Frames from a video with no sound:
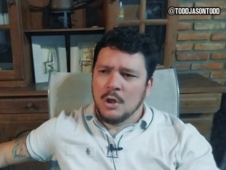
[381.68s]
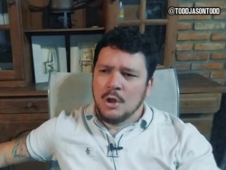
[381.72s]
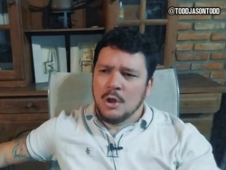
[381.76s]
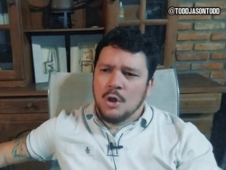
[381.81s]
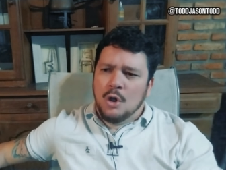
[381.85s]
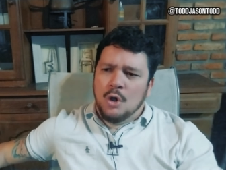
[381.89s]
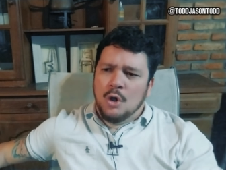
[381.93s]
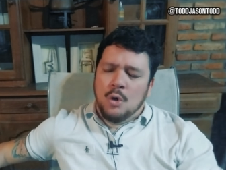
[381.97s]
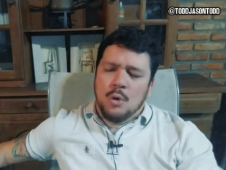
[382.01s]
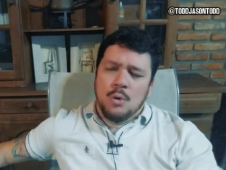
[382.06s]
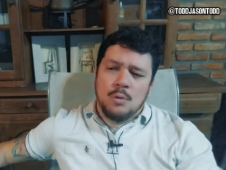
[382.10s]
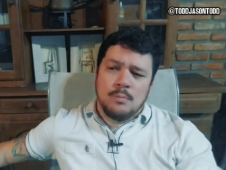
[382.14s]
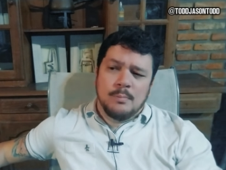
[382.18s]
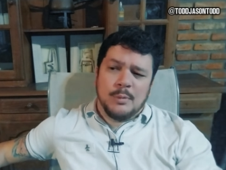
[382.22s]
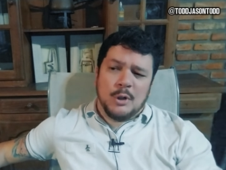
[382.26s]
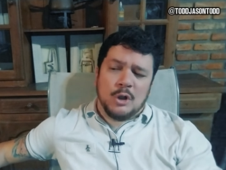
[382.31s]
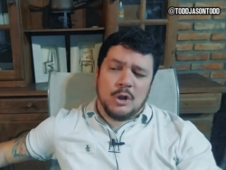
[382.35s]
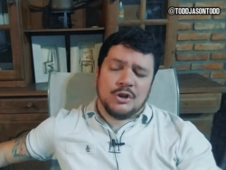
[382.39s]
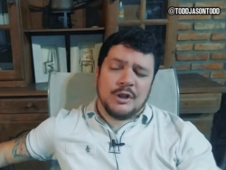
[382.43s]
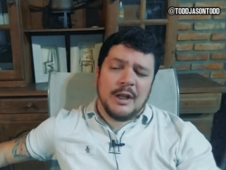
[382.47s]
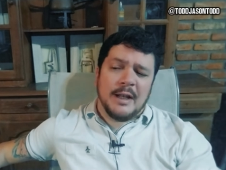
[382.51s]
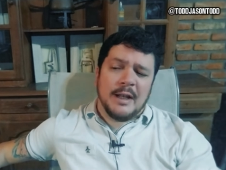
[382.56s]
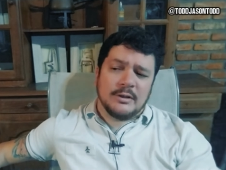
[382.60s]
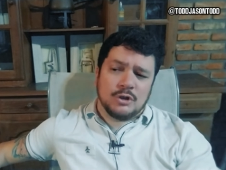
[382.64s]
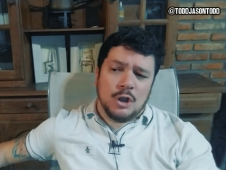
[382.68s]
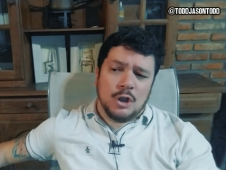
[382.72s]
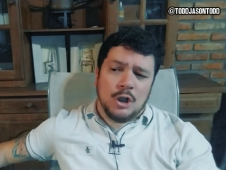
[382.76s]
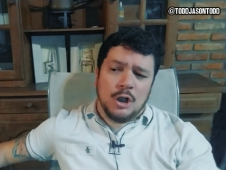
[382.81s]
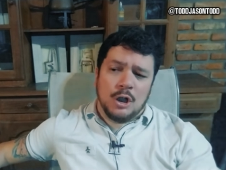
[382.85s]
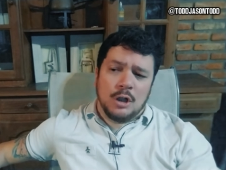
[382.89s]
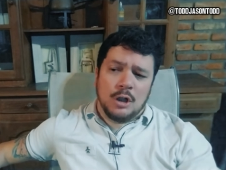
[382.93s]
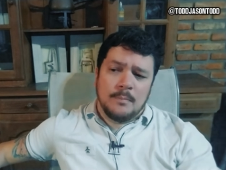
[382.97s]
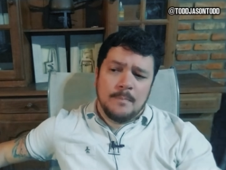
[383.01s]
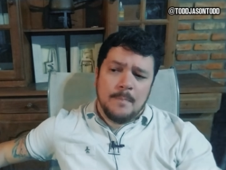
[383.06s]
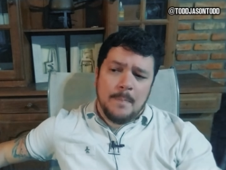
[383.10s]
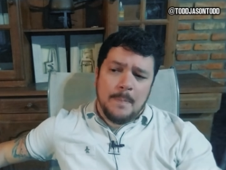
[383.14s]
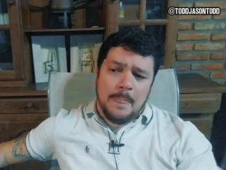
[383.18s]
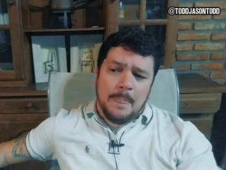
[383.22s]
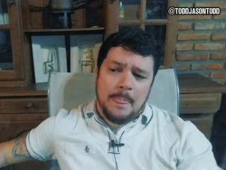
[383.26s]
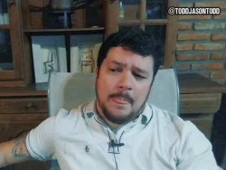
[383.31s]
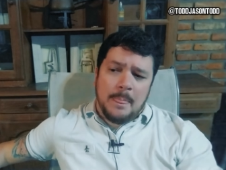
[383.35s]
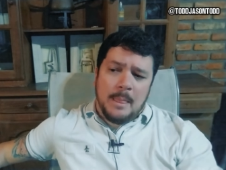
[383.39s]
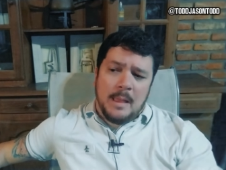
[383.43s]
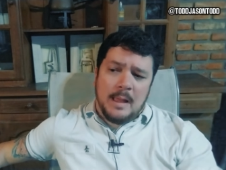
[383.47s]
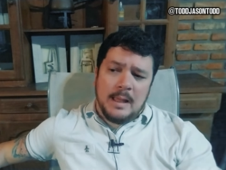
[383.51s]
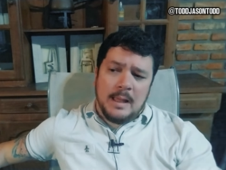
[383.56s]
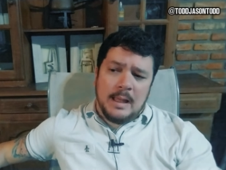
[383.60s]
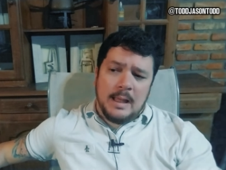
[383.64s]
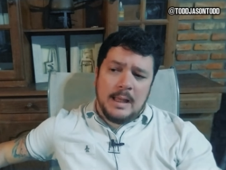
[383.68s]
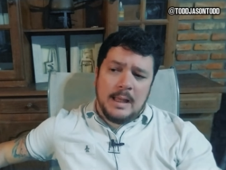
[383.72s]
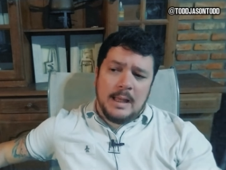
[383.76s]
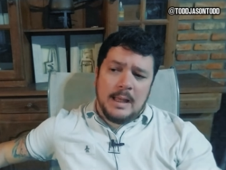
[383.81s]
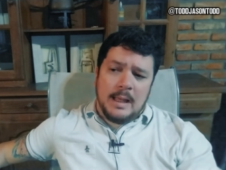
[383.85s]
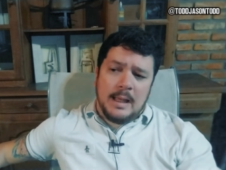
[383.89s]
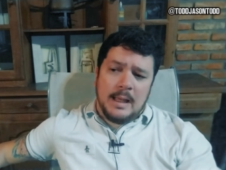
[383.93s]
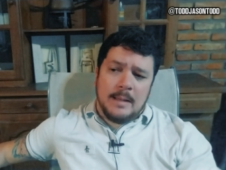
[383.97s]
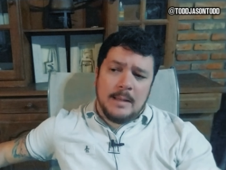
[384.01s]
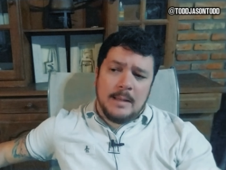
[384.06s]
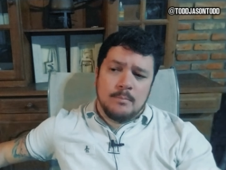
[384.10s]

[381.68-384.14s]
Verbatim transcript: Un proyecto eh,